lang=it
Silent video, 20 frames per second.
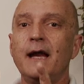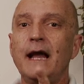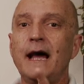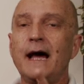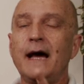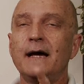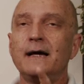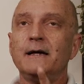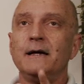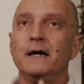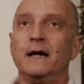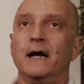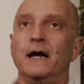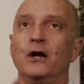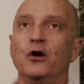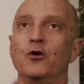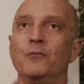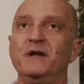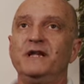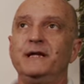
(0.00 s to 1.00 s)
la,
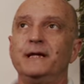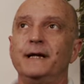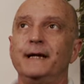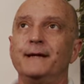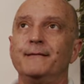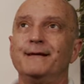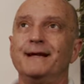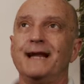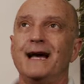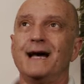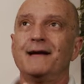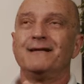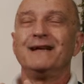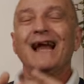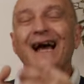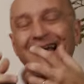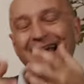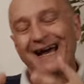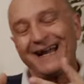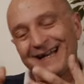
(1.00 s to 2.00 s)
eh, dire, la,
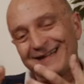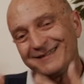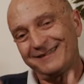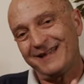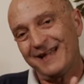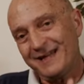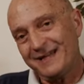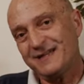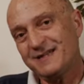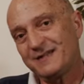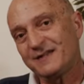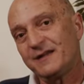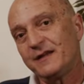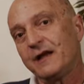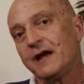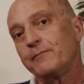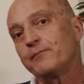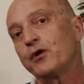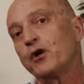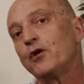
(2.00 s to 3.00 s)
la
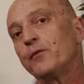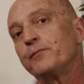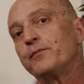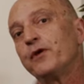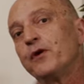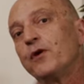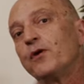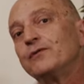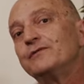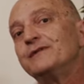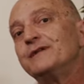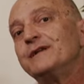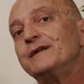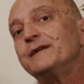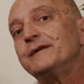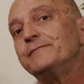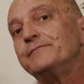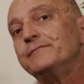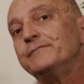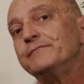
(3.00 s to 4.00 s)
caratteristica proprio
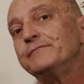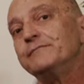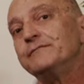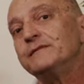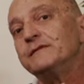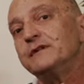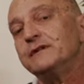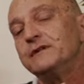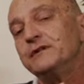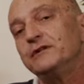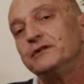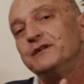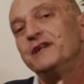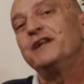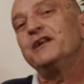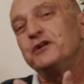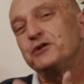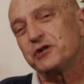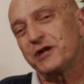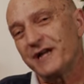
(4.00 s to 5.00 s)
di, di
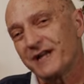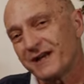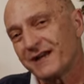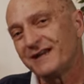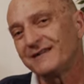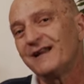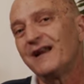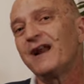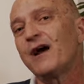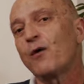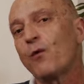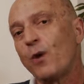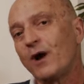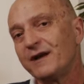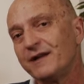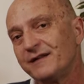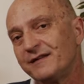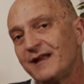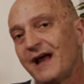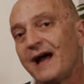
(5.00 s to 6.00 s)
ricerca della
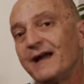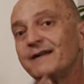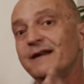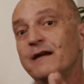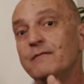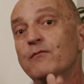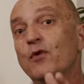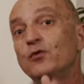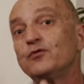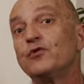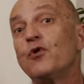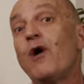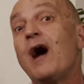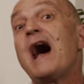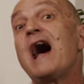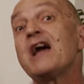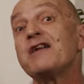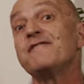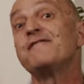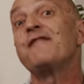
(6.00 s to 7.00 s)
qualità nel mondo
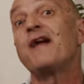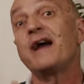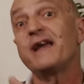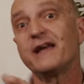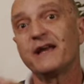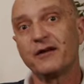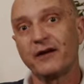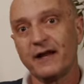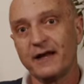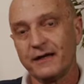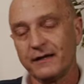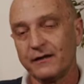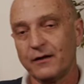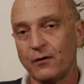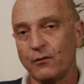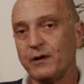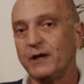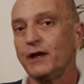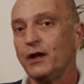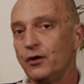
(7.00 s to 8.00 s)
hi-fi grade,
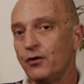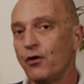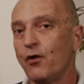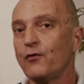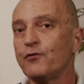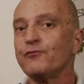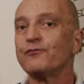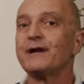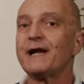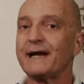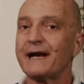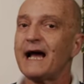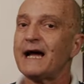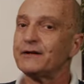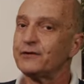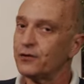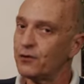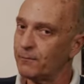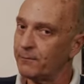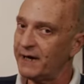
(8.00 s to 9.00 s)
quindi non una
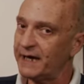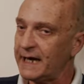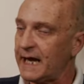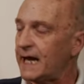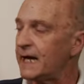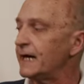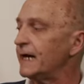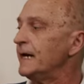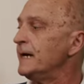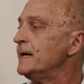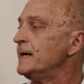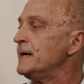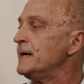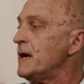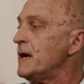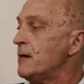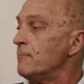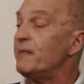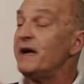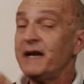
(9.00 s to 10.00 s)
radio banale.
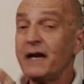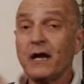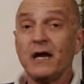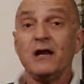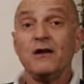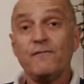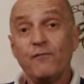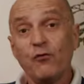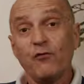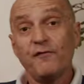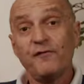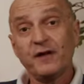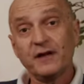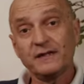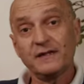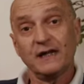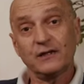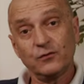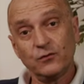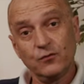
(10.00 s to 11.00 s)
Bene, il woofer
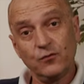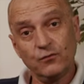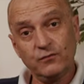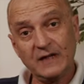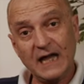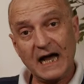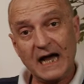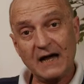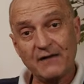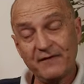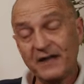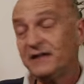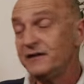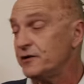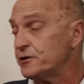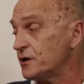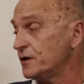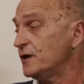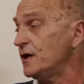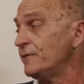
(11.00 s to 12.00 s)
da, da,
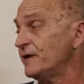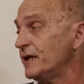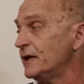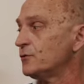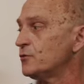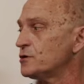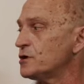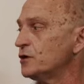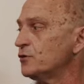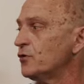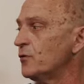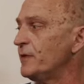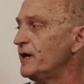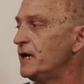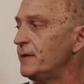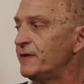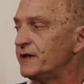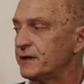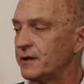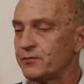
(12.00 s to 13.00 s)
20 cm a 200
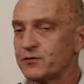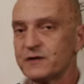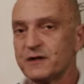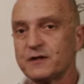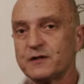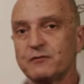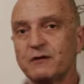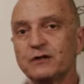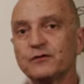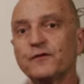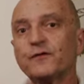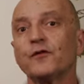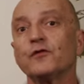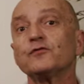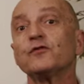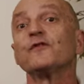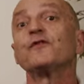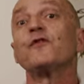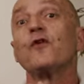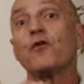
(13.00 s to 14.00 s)
mm posizionato
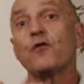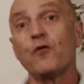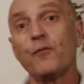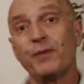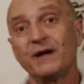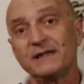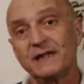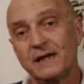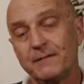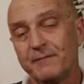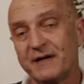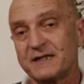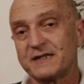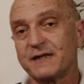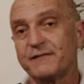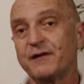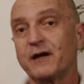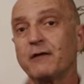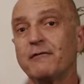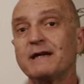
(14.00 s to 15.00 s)
sotto si occupa delle
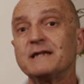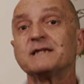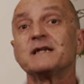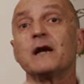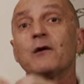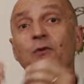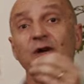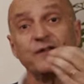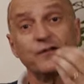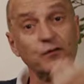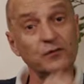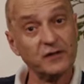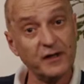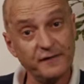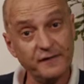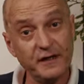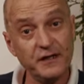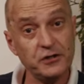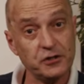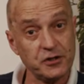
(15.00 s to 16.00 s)
basse frequenze e questo
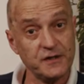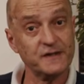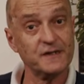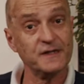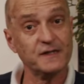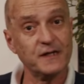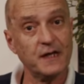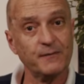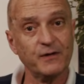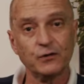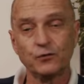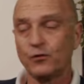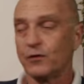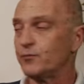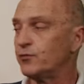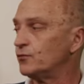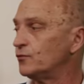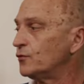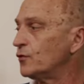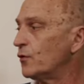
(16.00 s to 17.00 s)
definisce il sistema
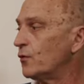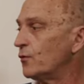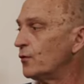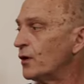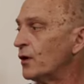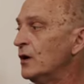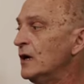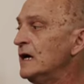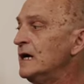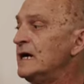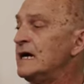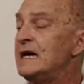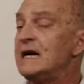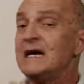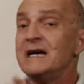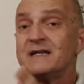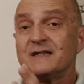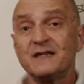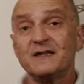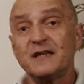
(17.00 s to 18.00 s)
2.1.
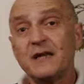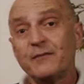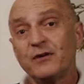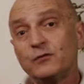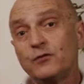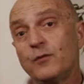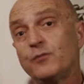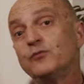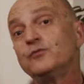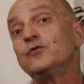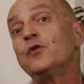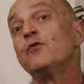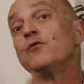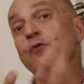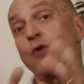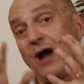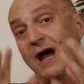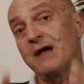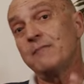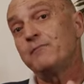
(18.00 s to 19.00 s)
Sistema
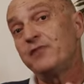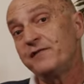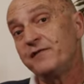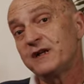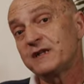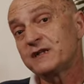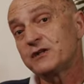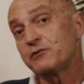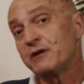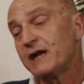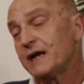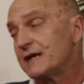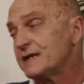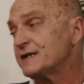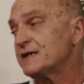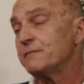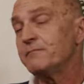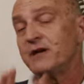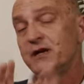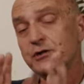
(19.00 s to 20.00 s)
2.1 amplificazione in
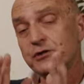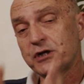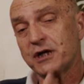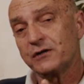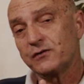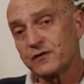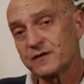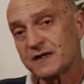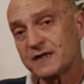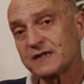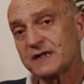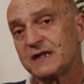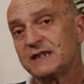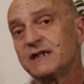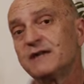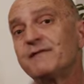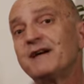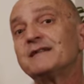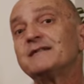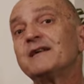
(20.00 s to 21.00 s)
classe B
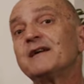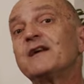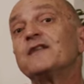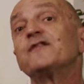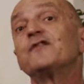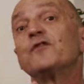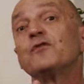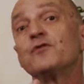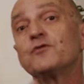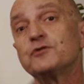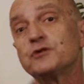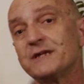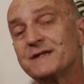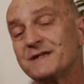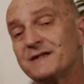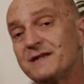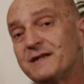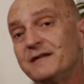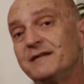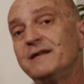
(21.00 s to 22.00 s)
160 watt che sono
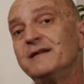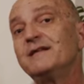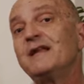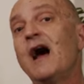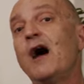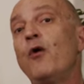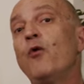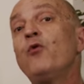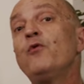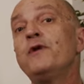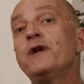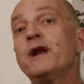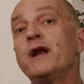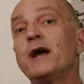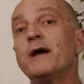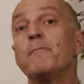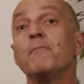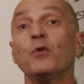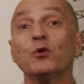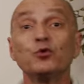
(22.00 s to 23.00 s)
gestiti da
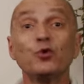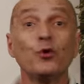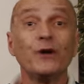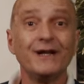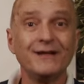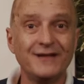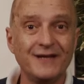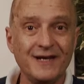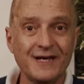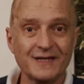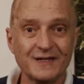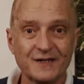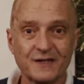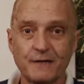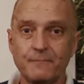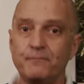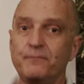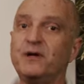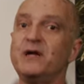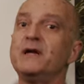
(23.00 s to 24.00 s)
un motore
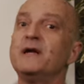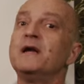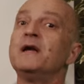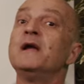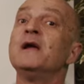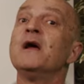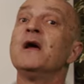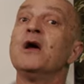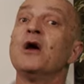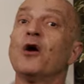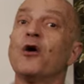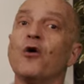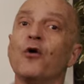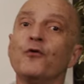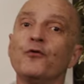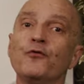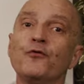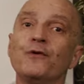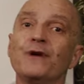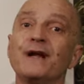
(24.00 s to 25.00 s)
DSP
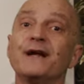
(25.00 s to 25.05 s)
con un